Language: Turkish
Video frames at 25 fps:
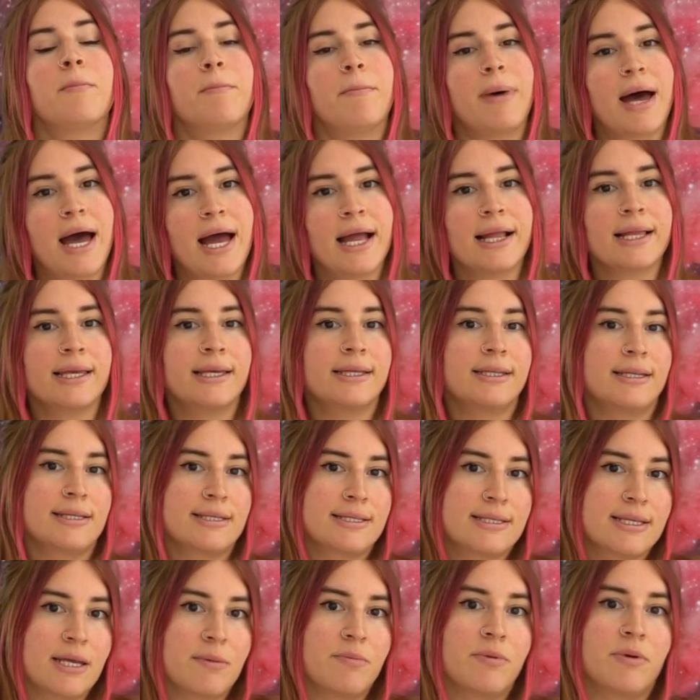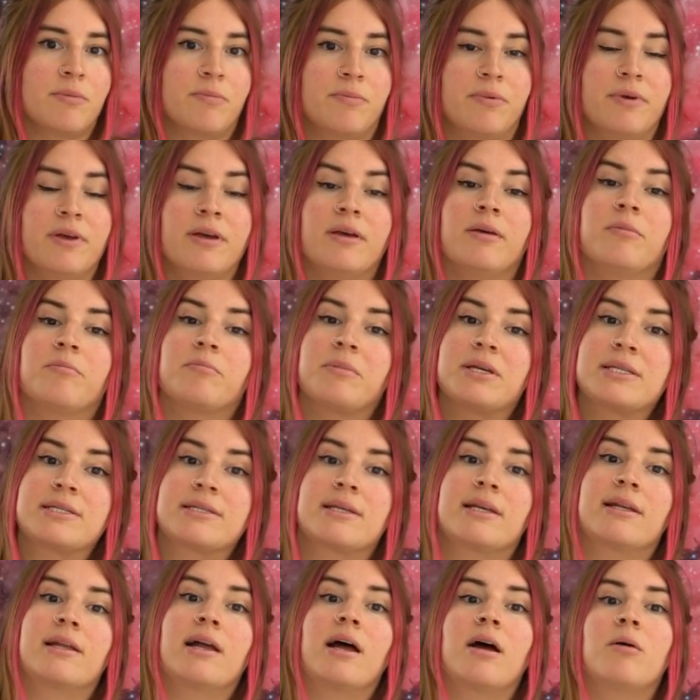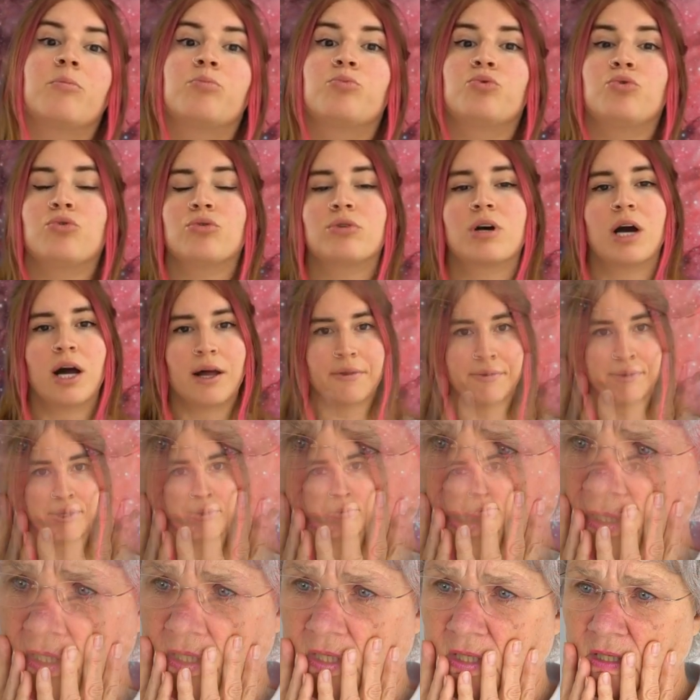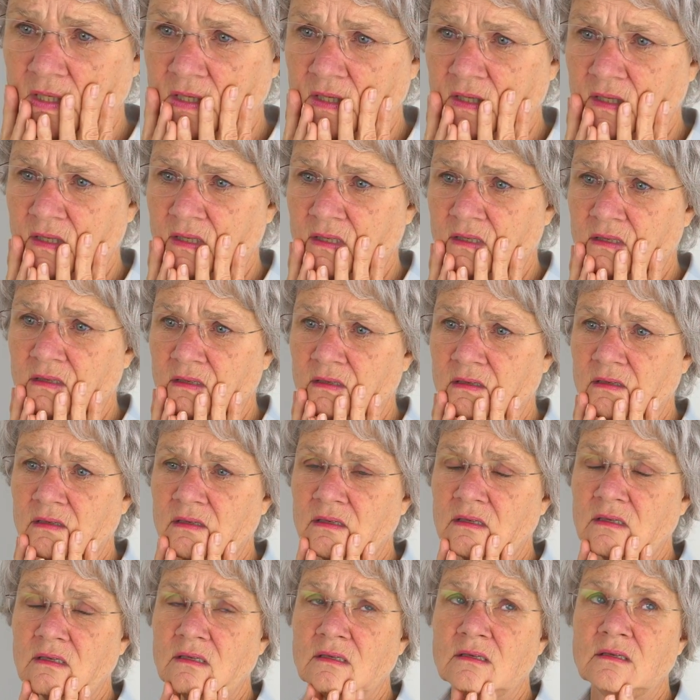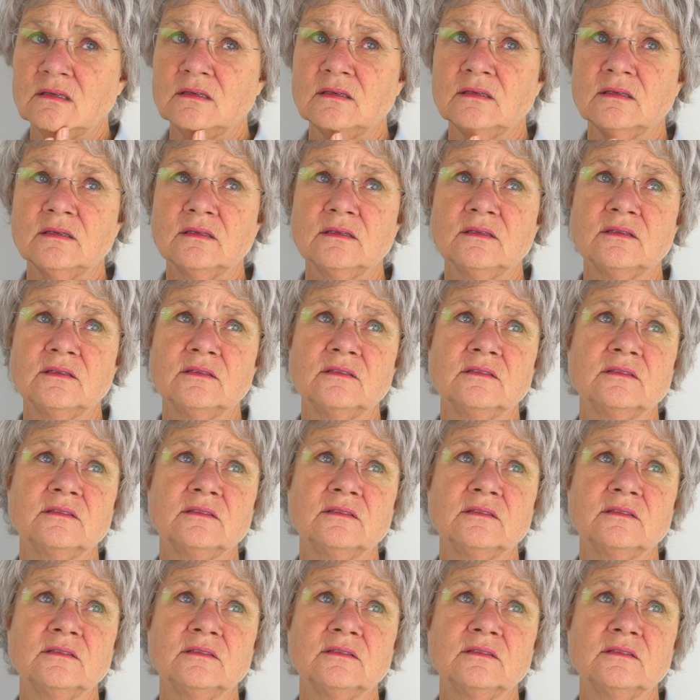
Belki de sebebi mesela büyük annemizin ya da annemizin